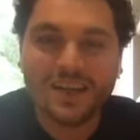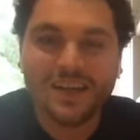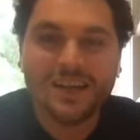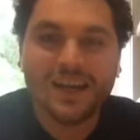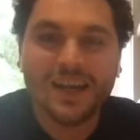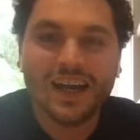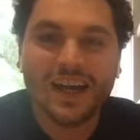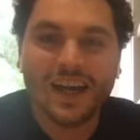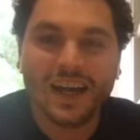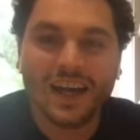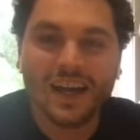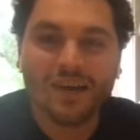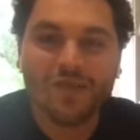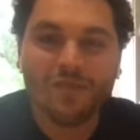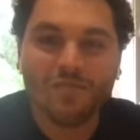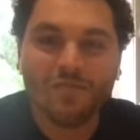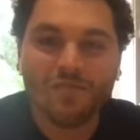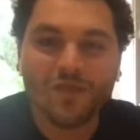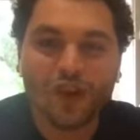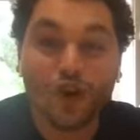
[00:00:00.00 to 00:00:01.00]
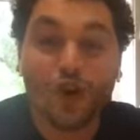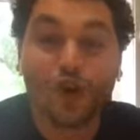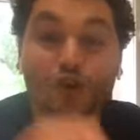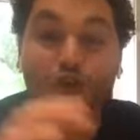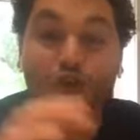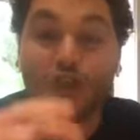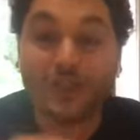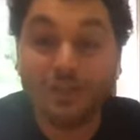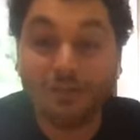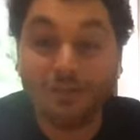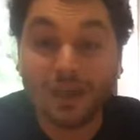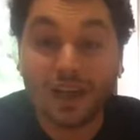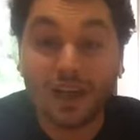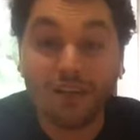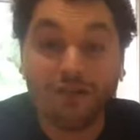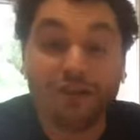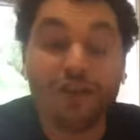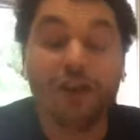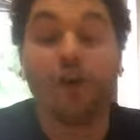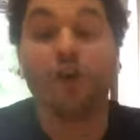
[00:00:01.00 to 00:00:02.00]
ehm, Conte di
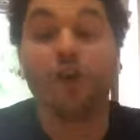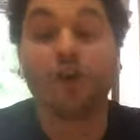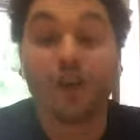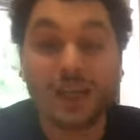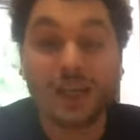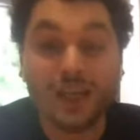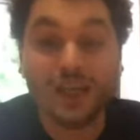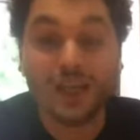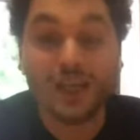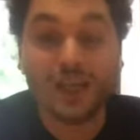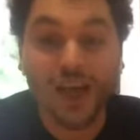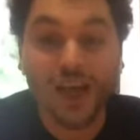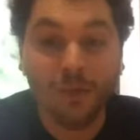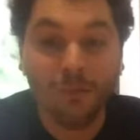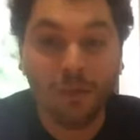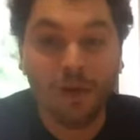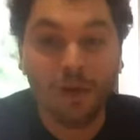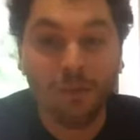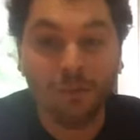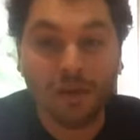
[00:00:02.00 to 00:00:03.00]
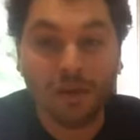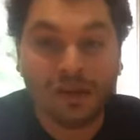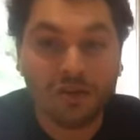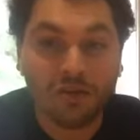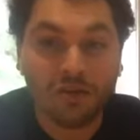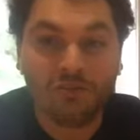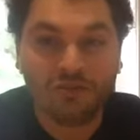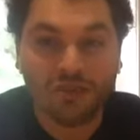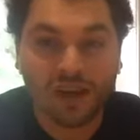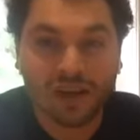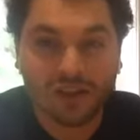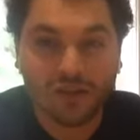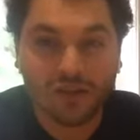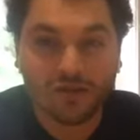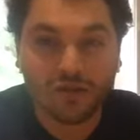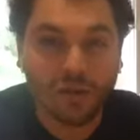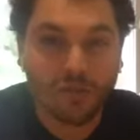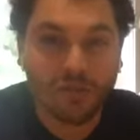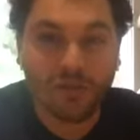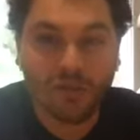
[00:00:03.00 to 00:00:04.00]
Mirafiori e poi per non farlo
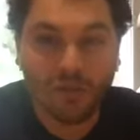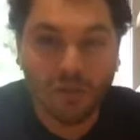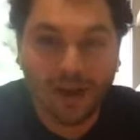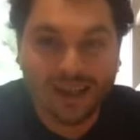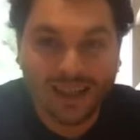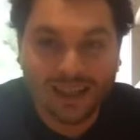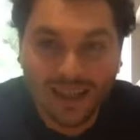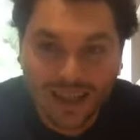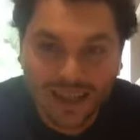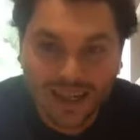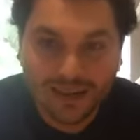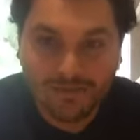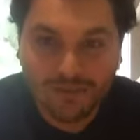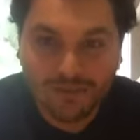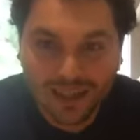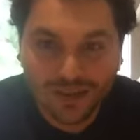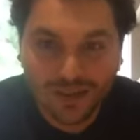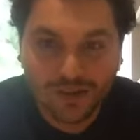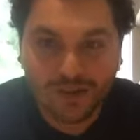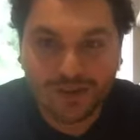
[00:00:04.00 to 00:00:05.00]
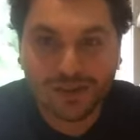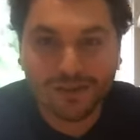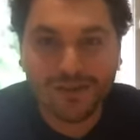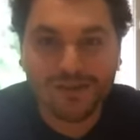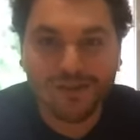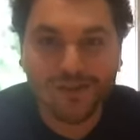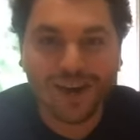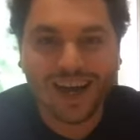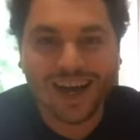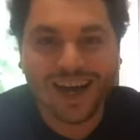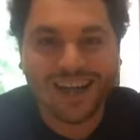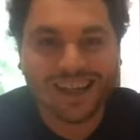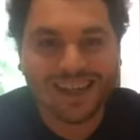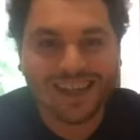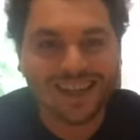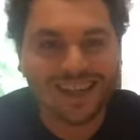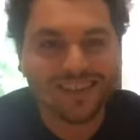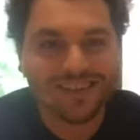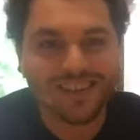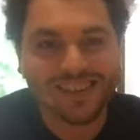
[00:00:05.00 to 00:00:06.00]
troppo uguale gli hanno cambiato l'ultima vocale ed
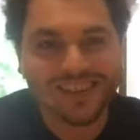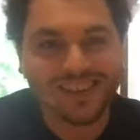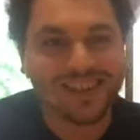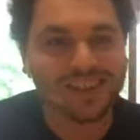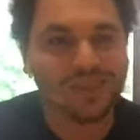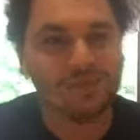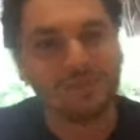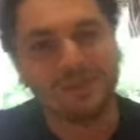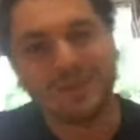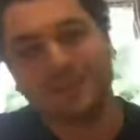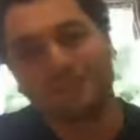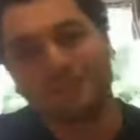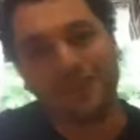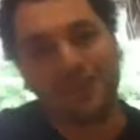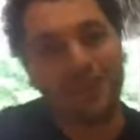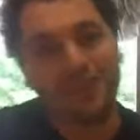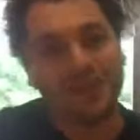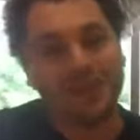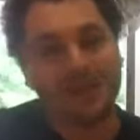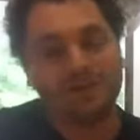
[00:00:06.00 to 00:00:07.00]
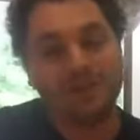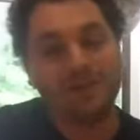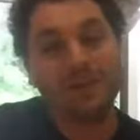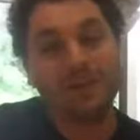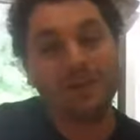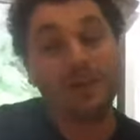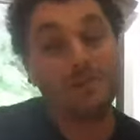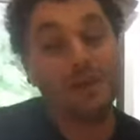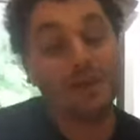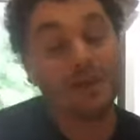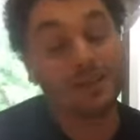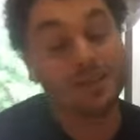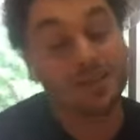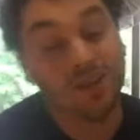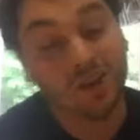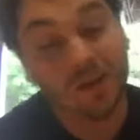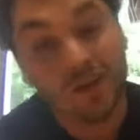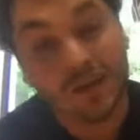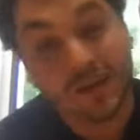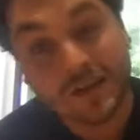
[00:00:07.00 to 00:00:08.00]
è diventato Mirafiori. Emanuele
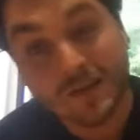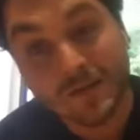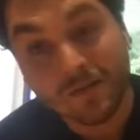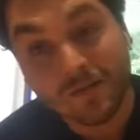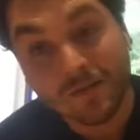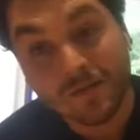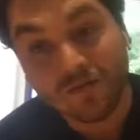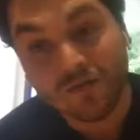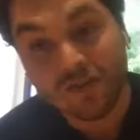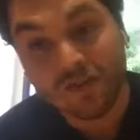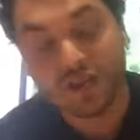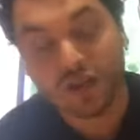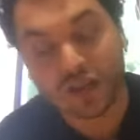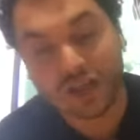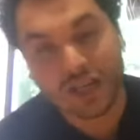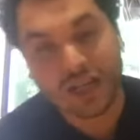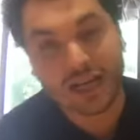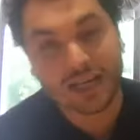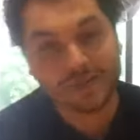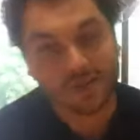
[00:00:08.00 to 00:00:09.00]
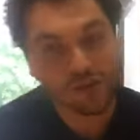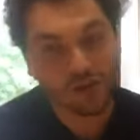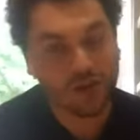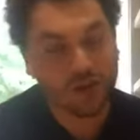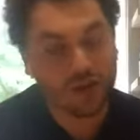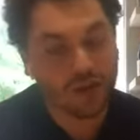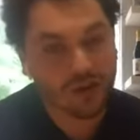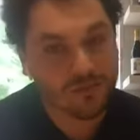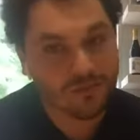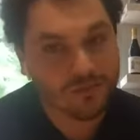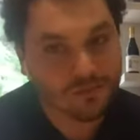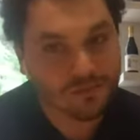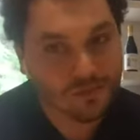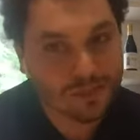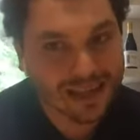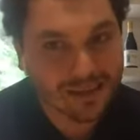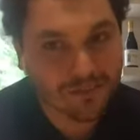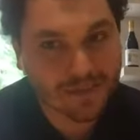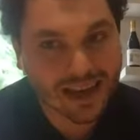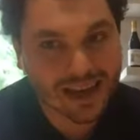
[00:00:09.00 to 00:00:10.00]
Alberto in ogni caso
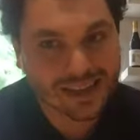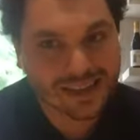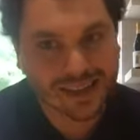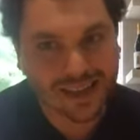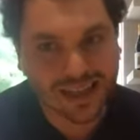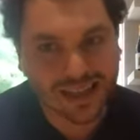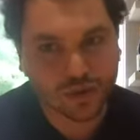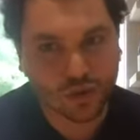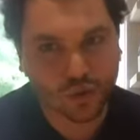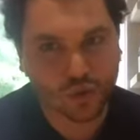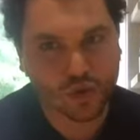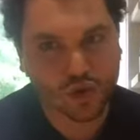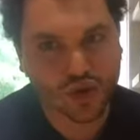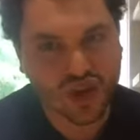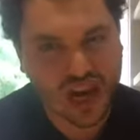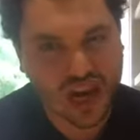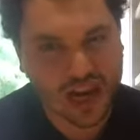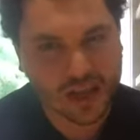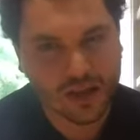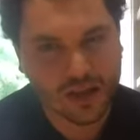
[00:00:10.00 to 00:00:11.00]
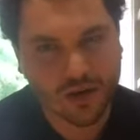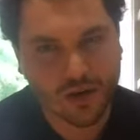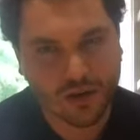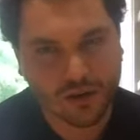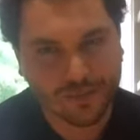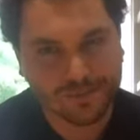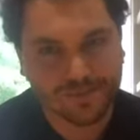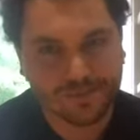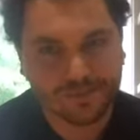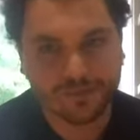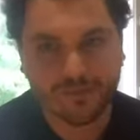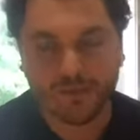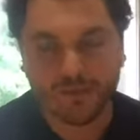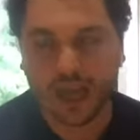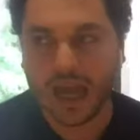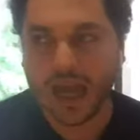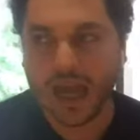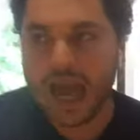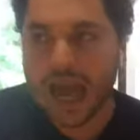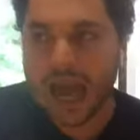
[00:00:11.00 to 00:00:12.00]
per me è stato un genio
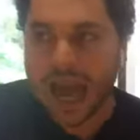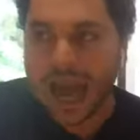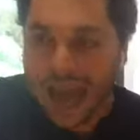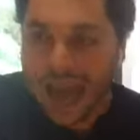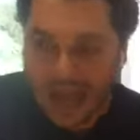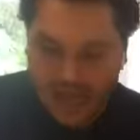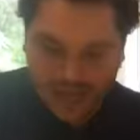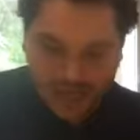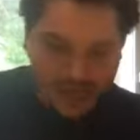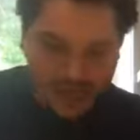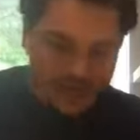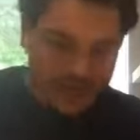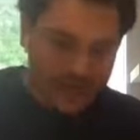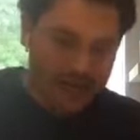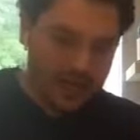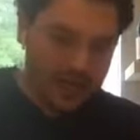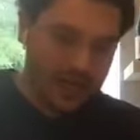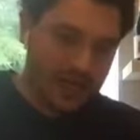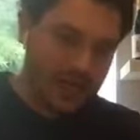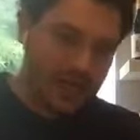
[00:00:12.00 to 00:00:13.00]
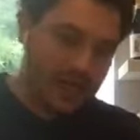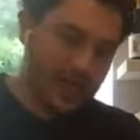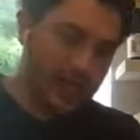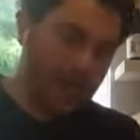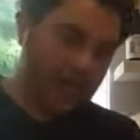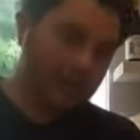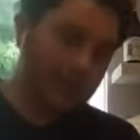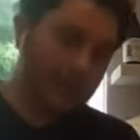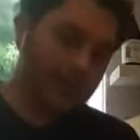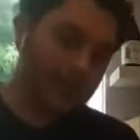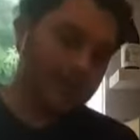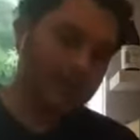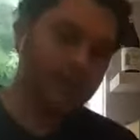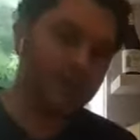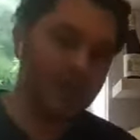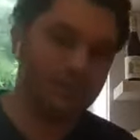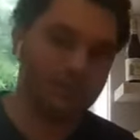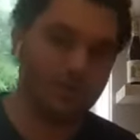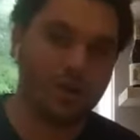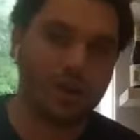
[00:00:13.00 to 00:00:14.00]
e eh,
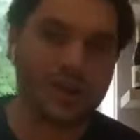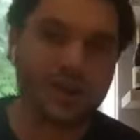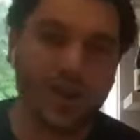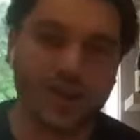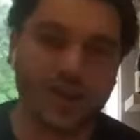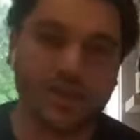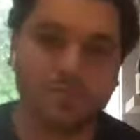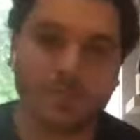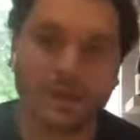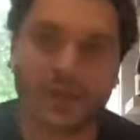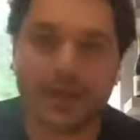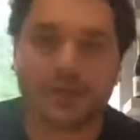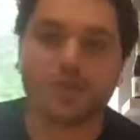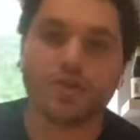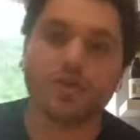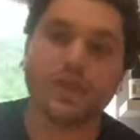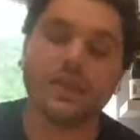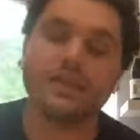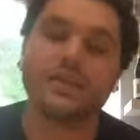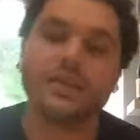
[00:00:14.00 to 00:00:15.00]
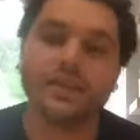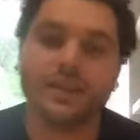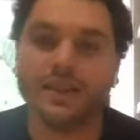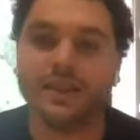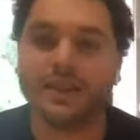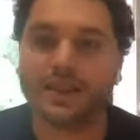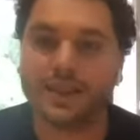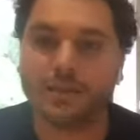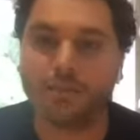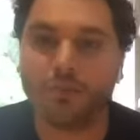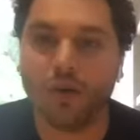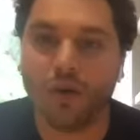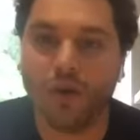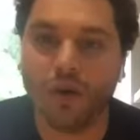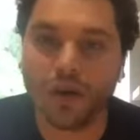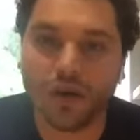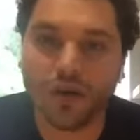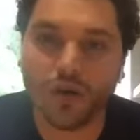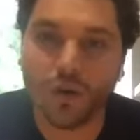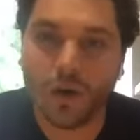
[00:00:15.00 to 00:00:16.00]
diciamo che ci ha ispirato tantissimo
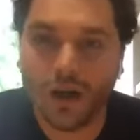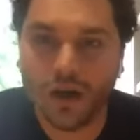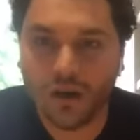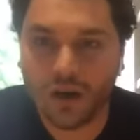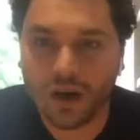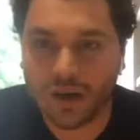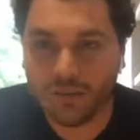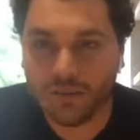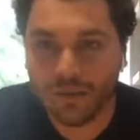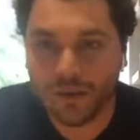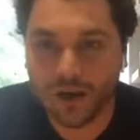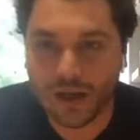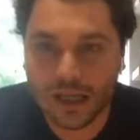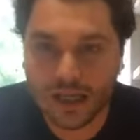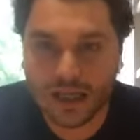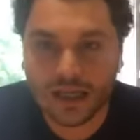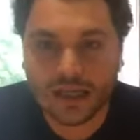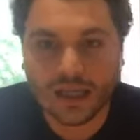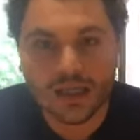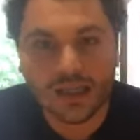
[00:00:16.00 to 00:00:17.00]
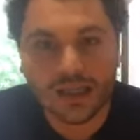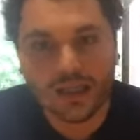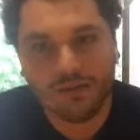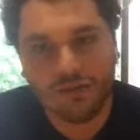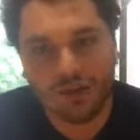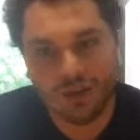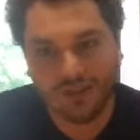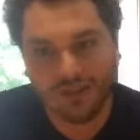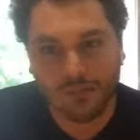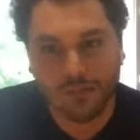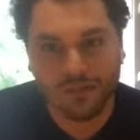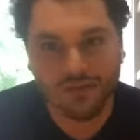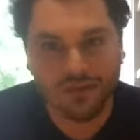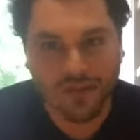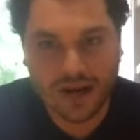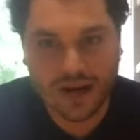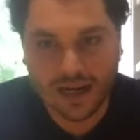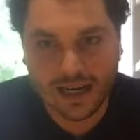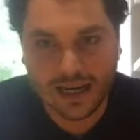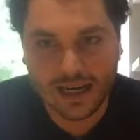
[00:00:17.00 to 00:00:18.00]
in quello che poi volevamo
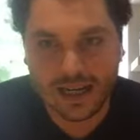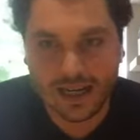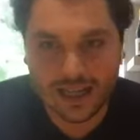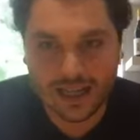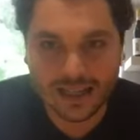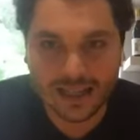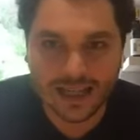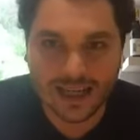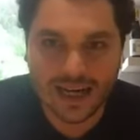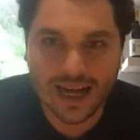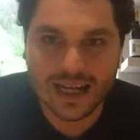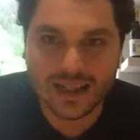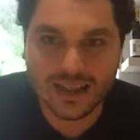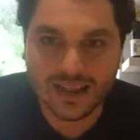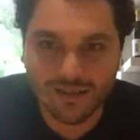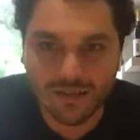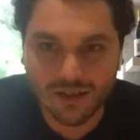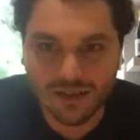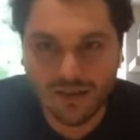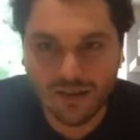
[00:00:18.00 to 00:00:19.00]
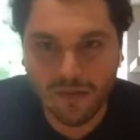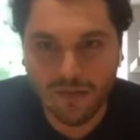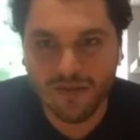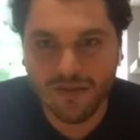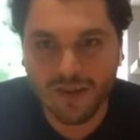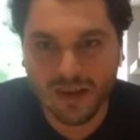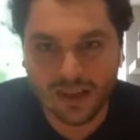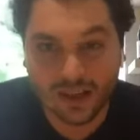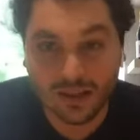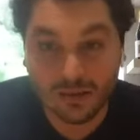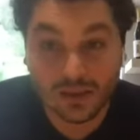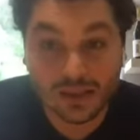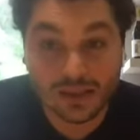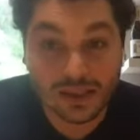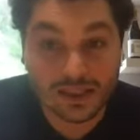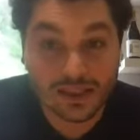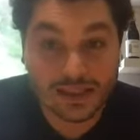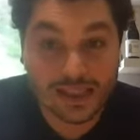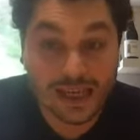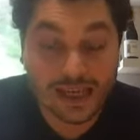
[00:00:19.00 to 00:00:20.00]
fare da grandi, volevamo fare in questa
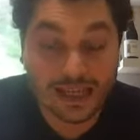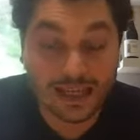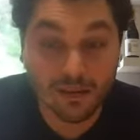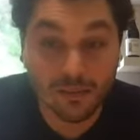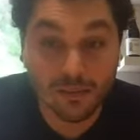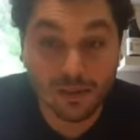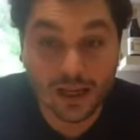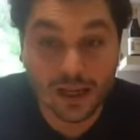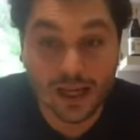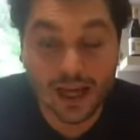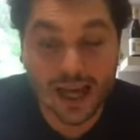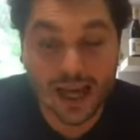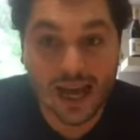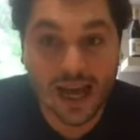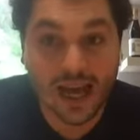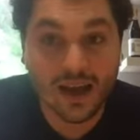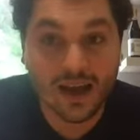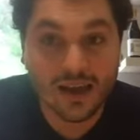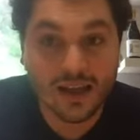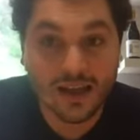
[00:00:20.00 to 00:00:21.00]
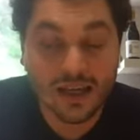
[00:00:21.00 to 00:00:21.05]
azienda perché